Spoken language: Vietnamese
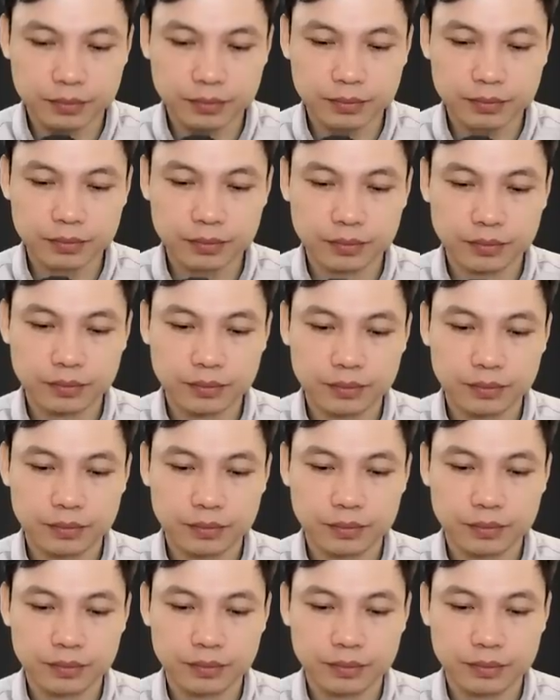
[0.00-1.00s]
Mọi người
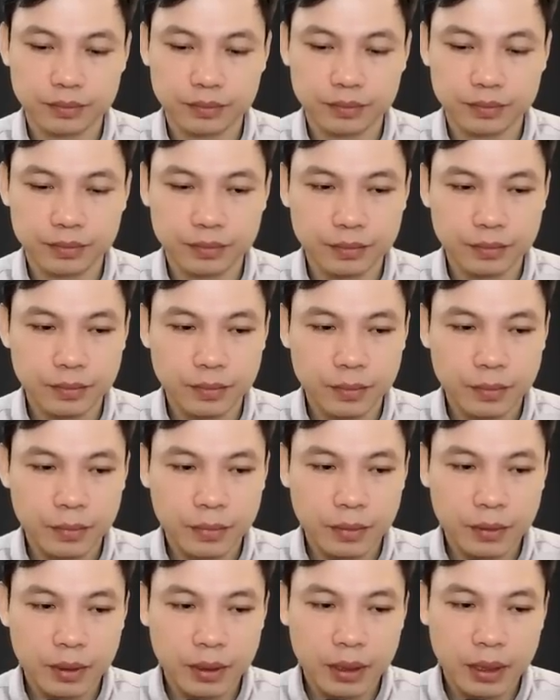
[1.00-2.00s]
mau hết ra bên ngoài
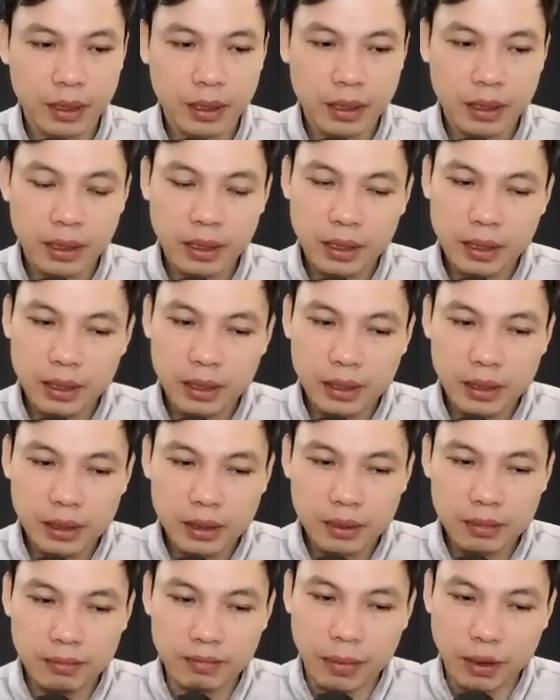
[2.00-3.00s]
đóng cửa lại, nhanh
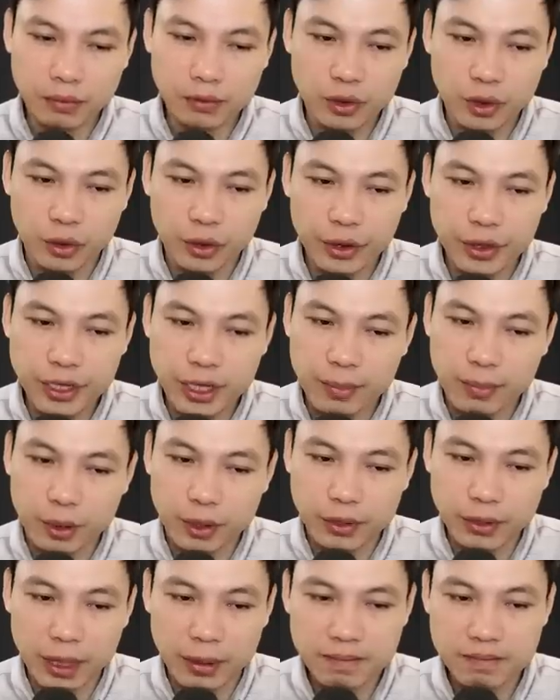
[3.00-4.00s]
lên.
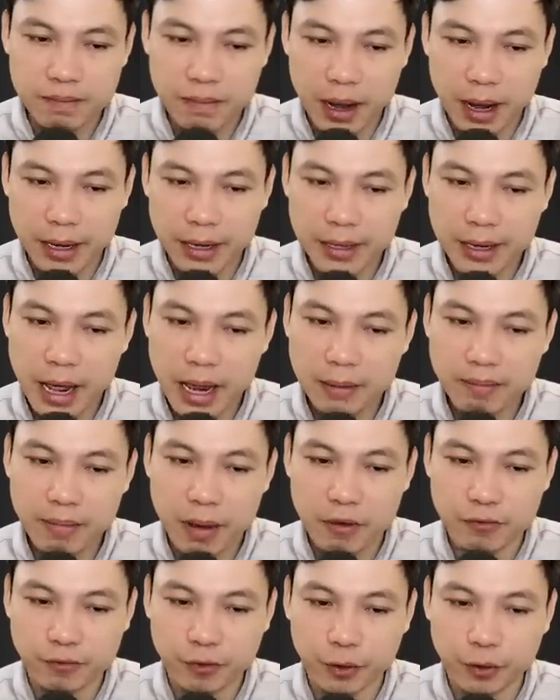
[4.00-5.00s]
Cả người Ô
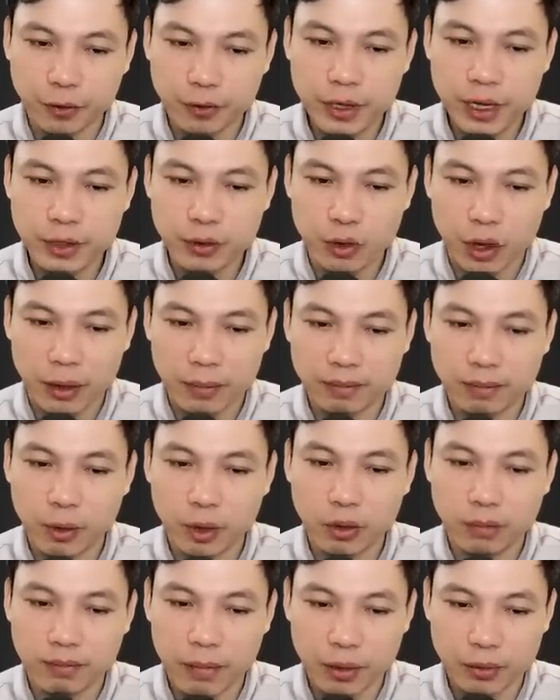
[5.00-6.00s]
Môn bị nhấc
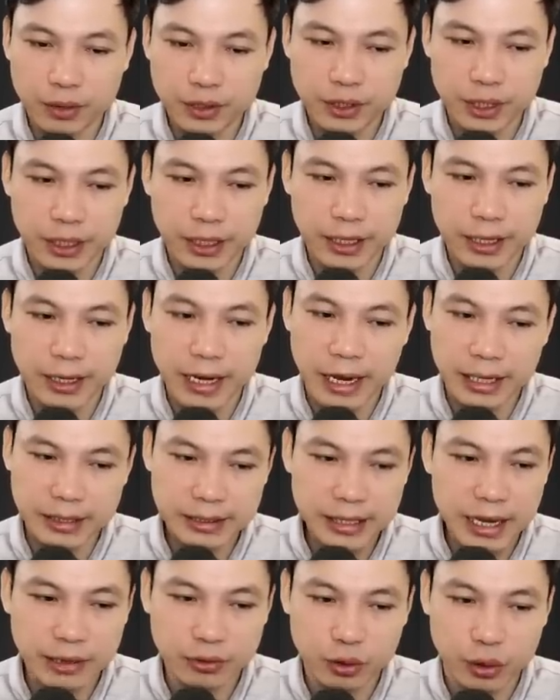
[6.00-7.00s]
bổng cả lên,
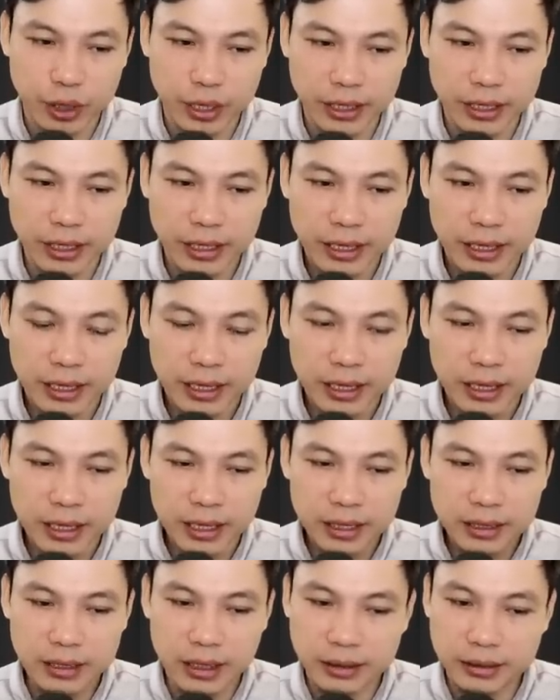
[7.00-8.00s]
dòng rơi
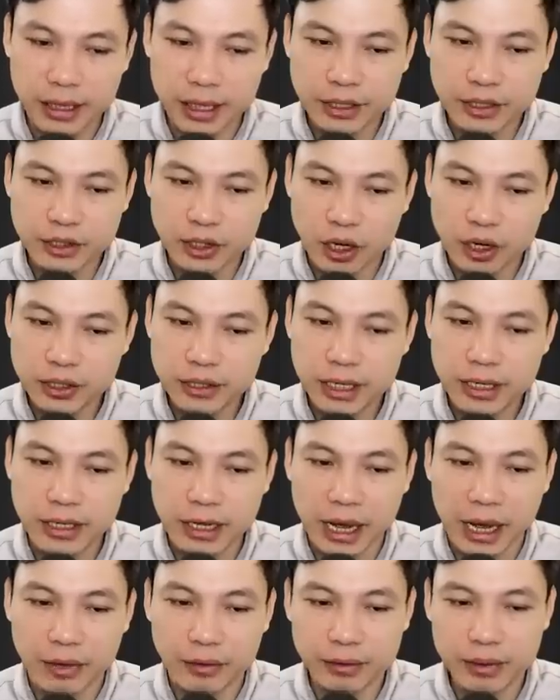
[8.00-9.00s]
mạnh xuống đất.
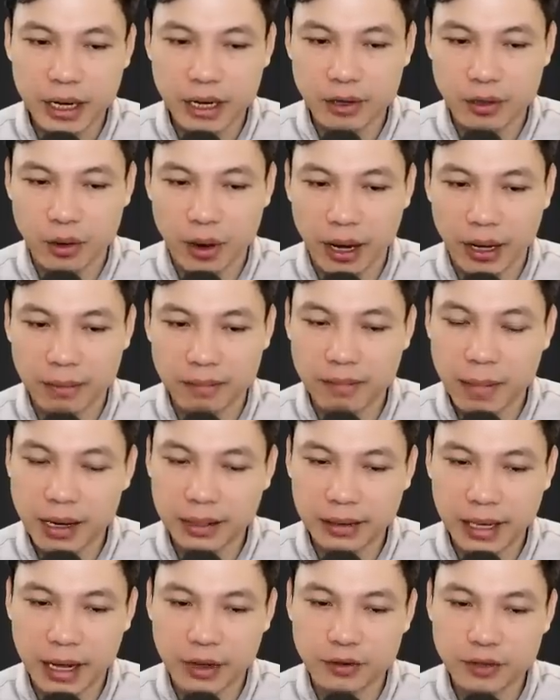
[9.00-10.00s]
Chỉ có điều
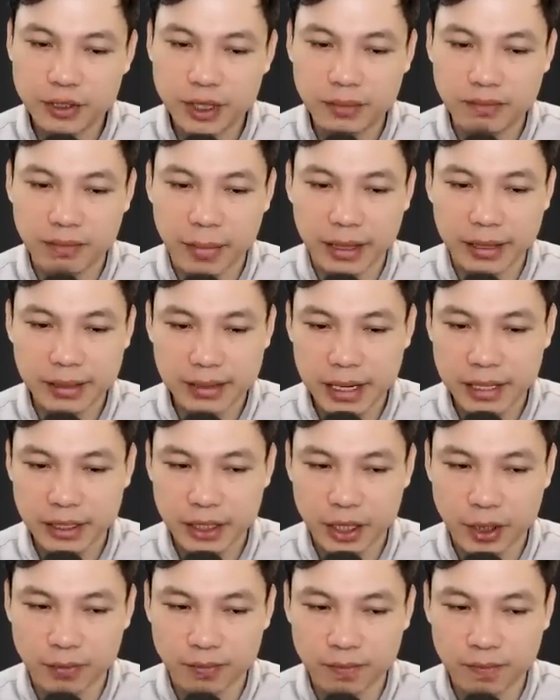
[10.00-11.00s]
thân thể của gã
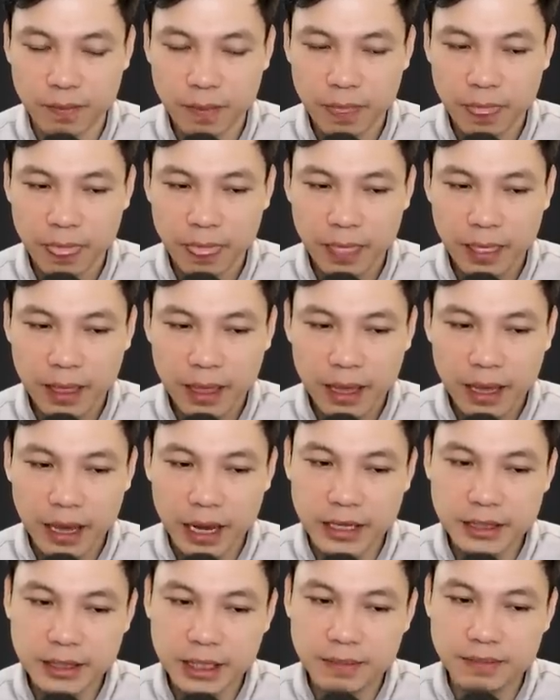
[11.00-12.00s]
hết sức là
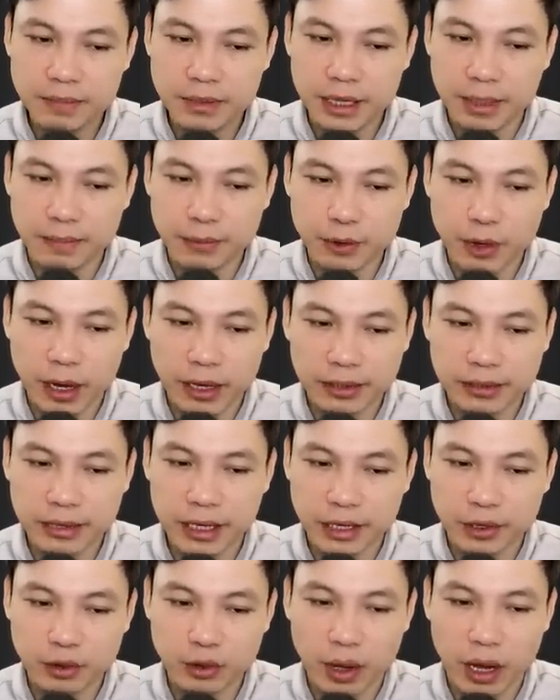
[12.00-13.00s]
cứng cáp, tựa
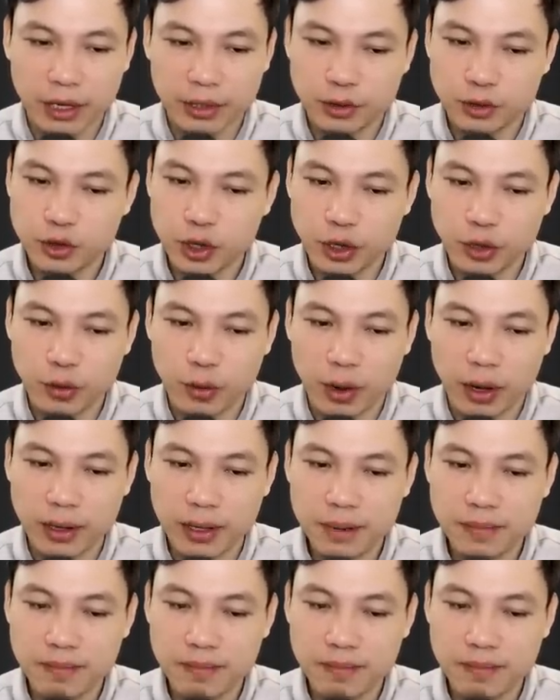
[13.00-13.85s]
như là đau thương